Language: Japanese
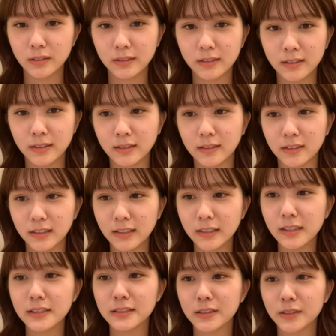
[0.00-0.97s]
うなんかいい
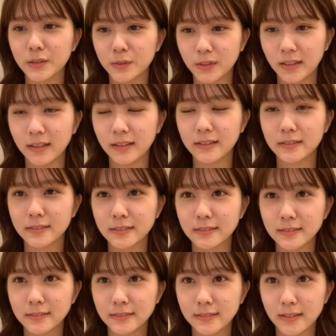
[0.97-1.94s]
ですよね
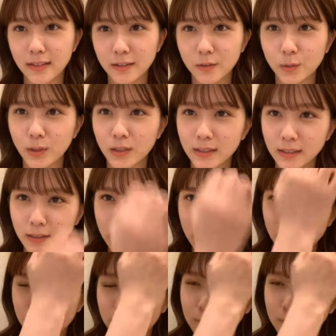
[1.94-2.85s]
憧れる。